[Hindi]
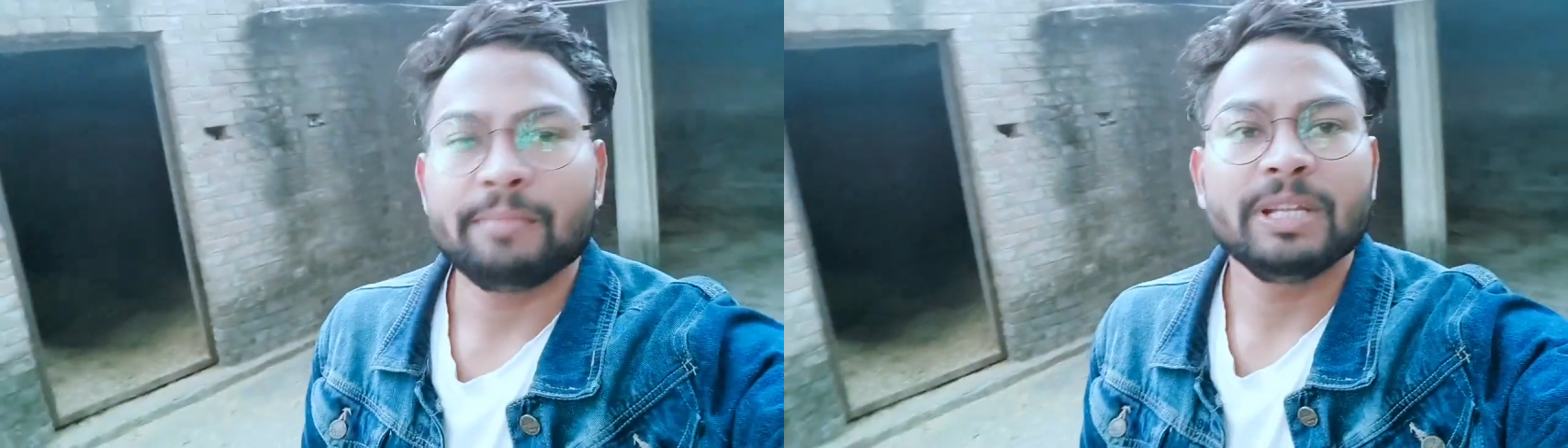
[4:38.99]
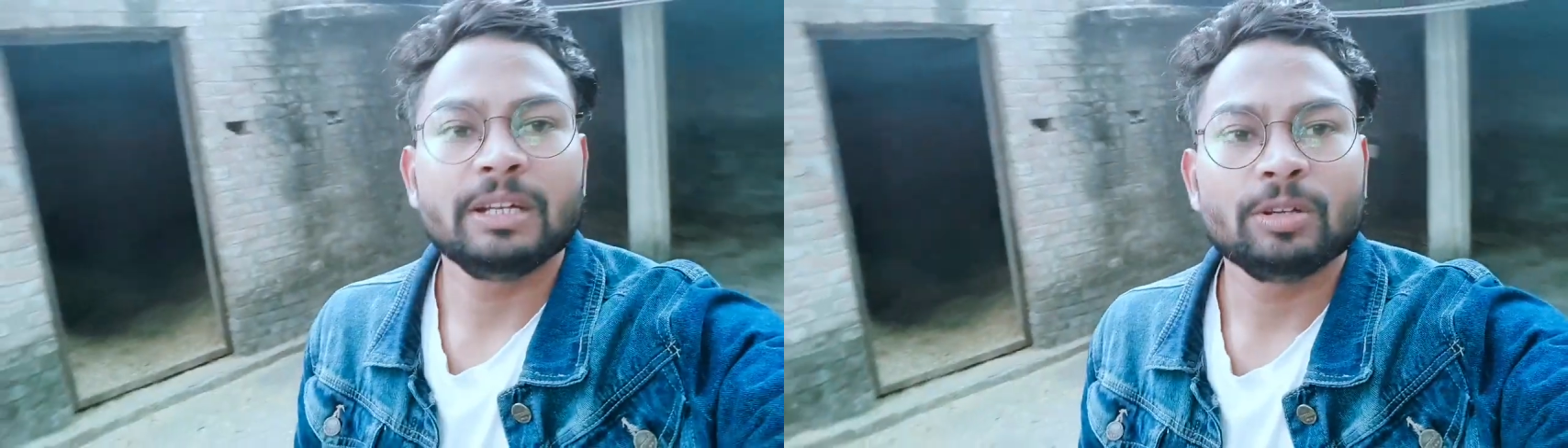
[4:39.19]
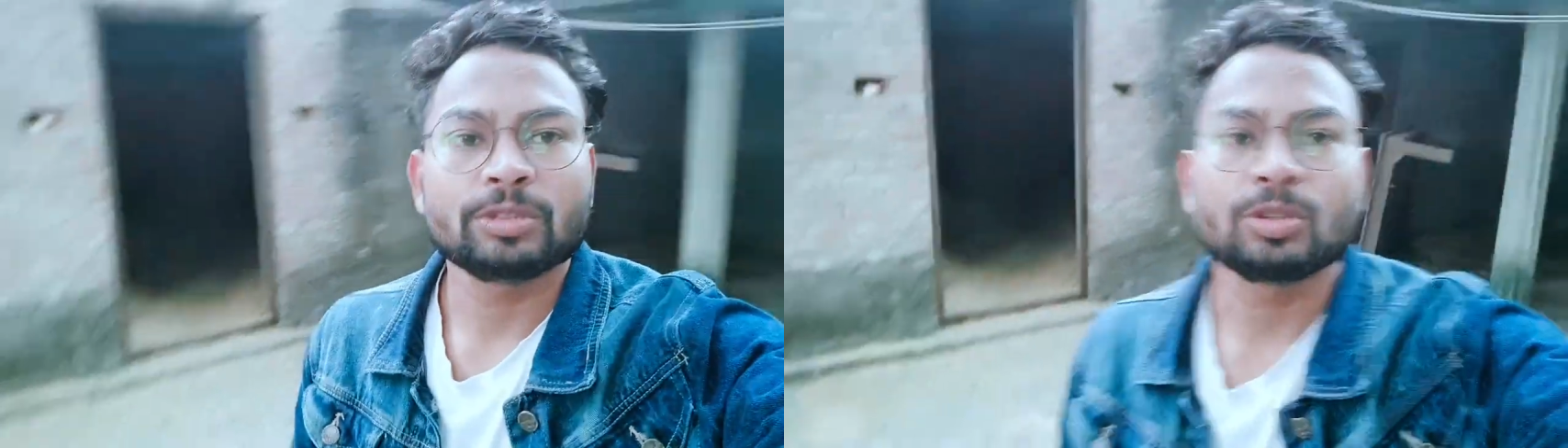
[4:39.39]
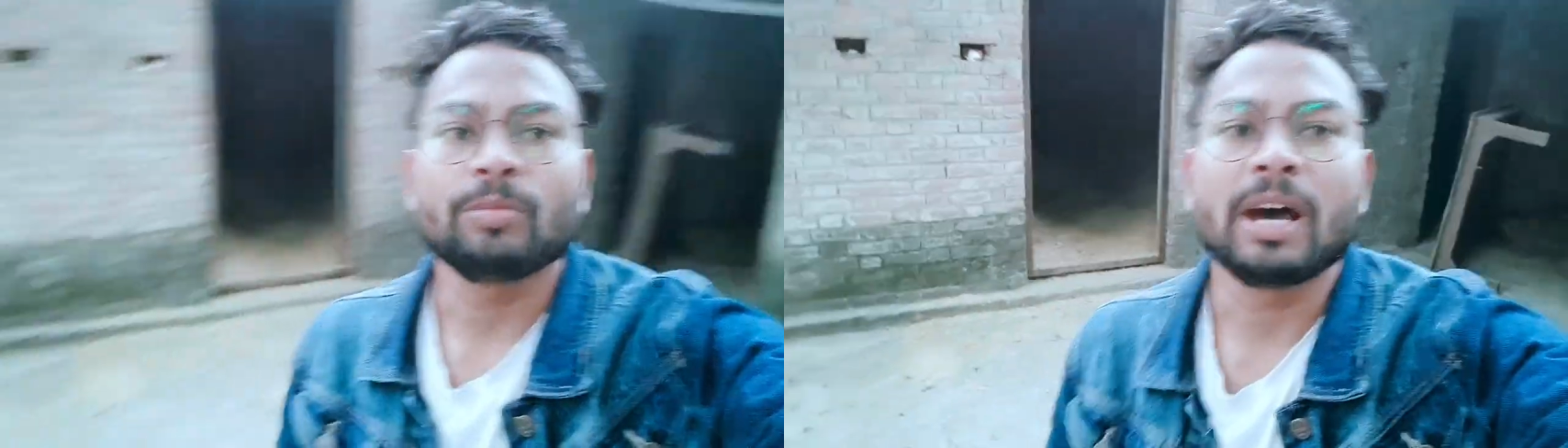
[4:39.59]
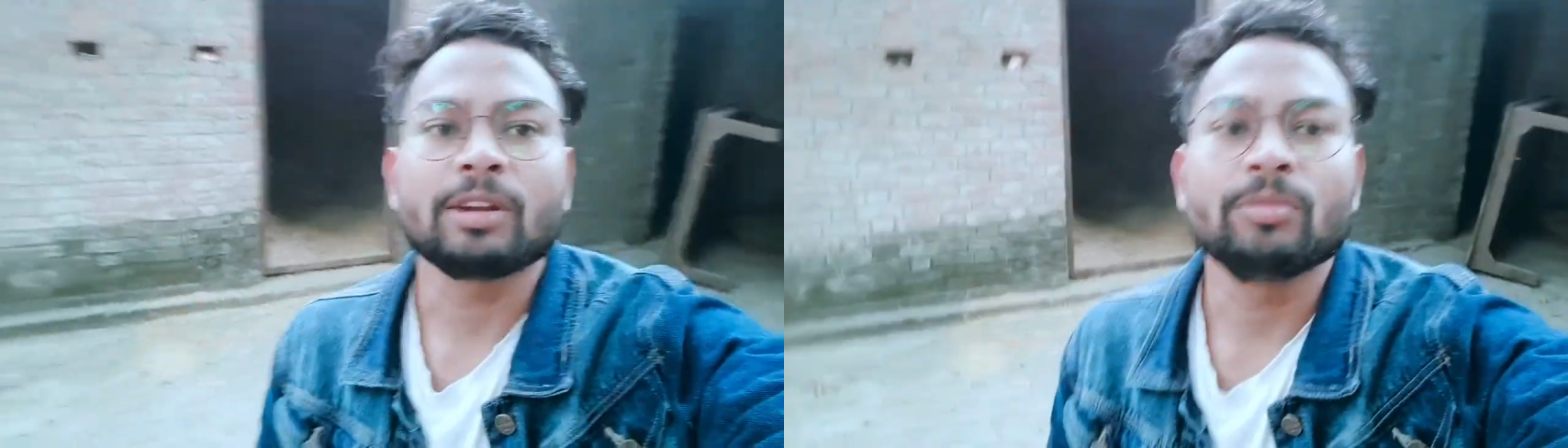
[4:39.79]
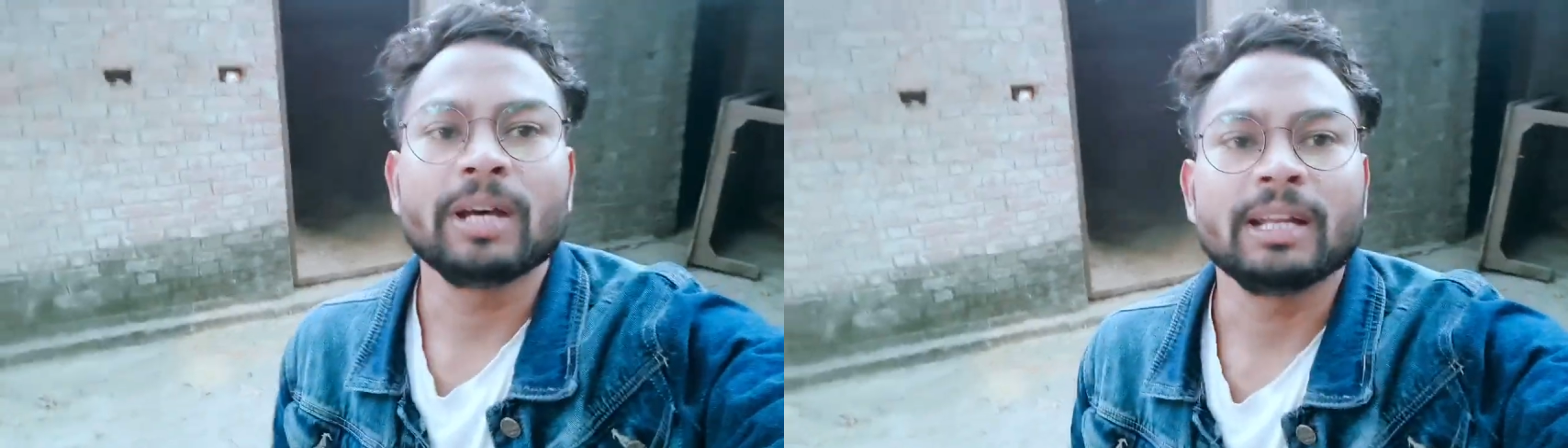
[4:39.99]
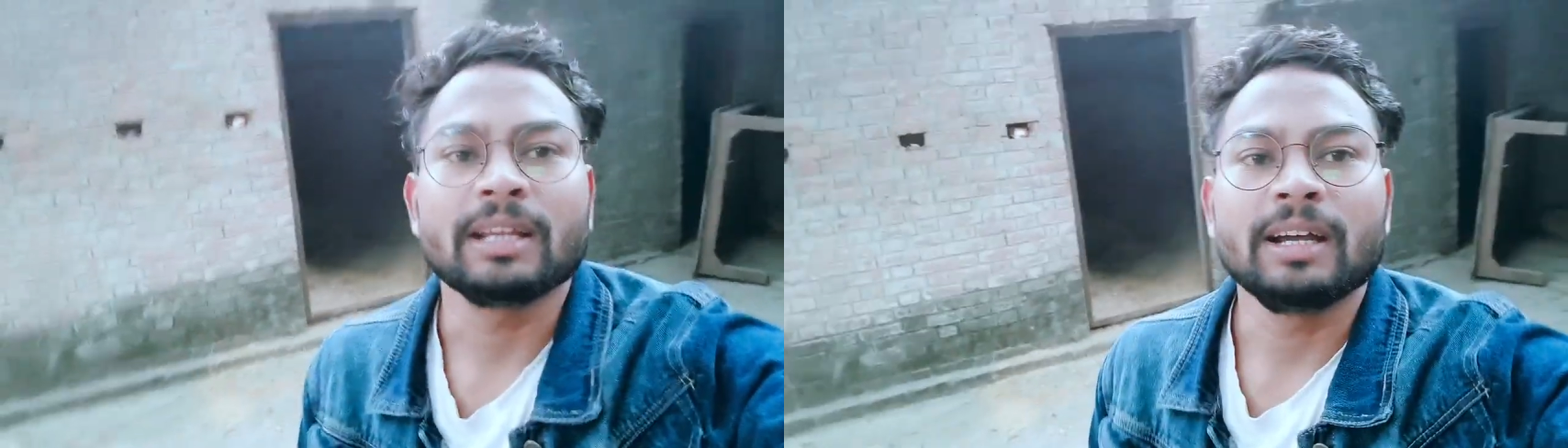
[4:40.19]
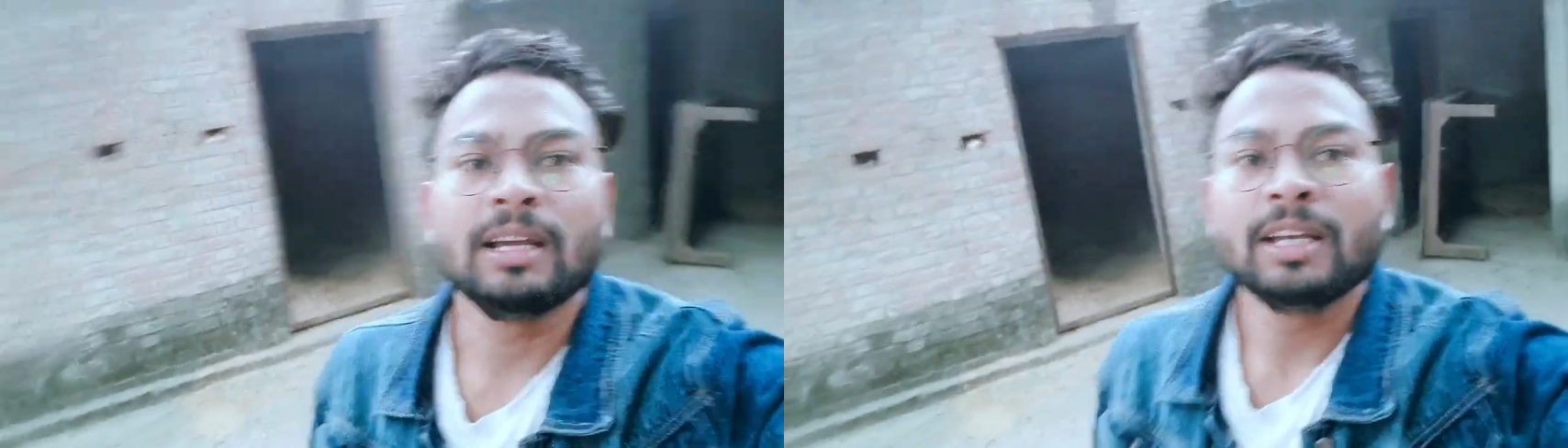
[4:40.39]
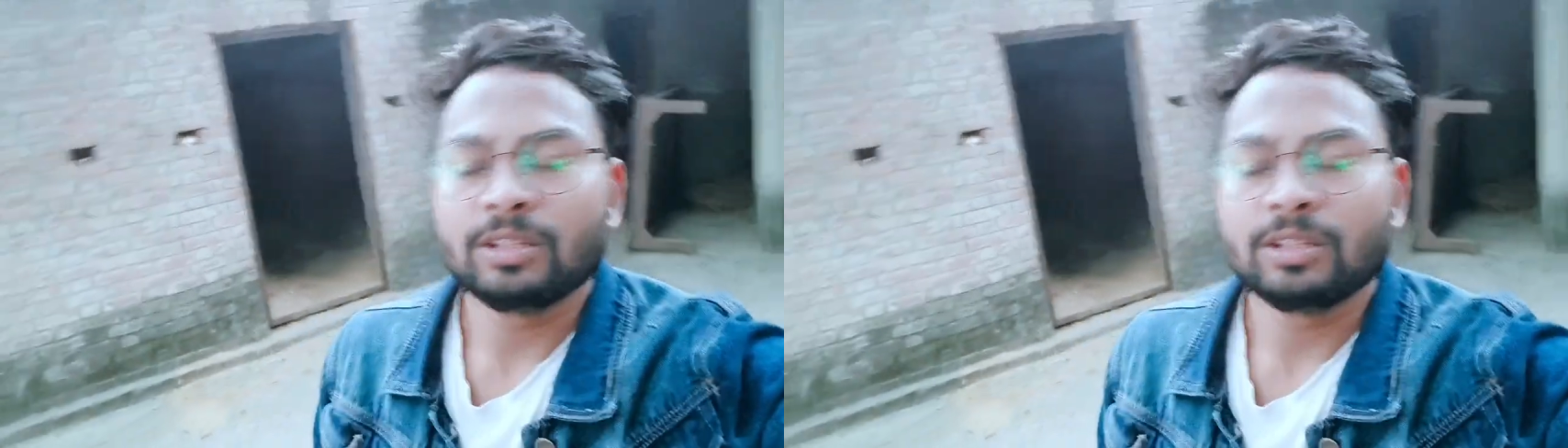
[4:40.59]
टाइम नहीं है डॉग्स को बाहर घुमाने का